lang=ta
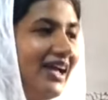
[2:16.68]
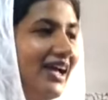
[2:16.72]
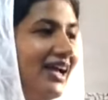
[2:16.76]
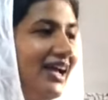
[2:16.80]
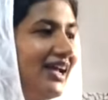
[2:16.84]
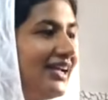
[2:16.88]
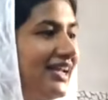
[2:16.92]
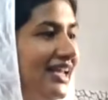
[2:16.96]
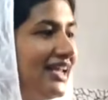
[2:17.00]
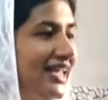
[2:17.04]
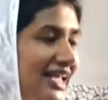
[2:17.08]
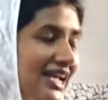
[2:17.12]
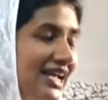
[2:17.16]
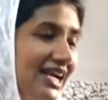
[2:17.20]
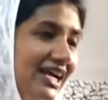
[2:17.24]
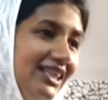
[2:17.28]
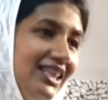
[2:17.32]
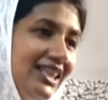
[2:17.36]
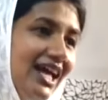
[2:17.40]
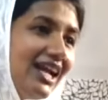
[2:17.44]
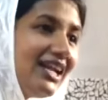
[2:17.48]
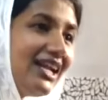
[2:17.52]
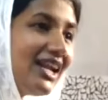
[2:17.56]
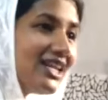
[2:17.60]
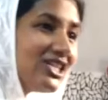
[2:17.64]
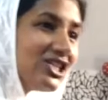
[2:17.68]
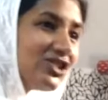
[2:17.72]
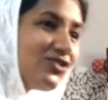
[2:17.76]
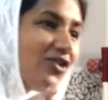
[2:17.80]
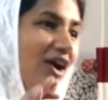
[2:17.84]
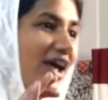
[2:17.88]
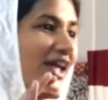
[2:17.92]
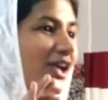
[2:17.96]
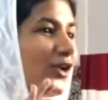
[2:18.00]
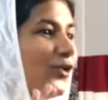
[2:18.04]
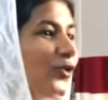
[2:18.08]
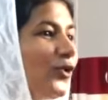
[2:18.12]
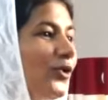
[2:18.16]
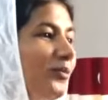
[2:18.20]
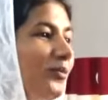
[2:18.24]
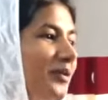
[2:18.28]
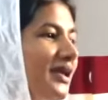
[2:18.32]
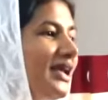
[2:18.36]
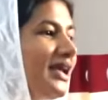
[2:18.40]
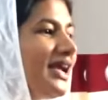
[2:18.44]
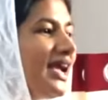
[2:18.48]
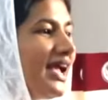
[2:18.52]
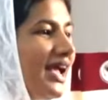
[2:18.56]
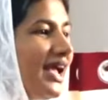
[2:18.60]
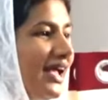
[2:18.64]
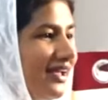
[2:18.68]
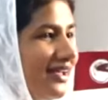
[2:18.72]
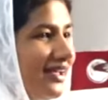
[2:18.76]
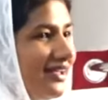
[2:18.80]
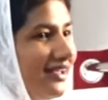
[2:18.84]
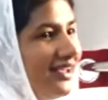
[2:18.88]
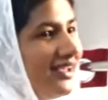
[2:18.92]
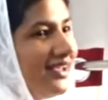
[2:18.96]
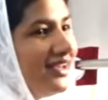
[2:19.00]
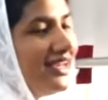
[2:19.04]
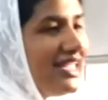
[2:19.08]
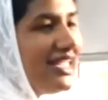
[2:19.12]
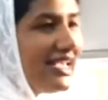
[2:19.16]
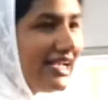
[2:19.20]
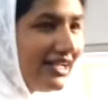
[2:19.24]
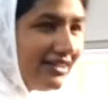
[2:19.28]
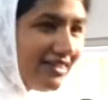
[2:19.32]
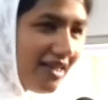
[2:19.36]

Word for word: நீங்க தான் ட்ரெஸ் வாங்கி கொடுப்பீங்க நீங்க தான்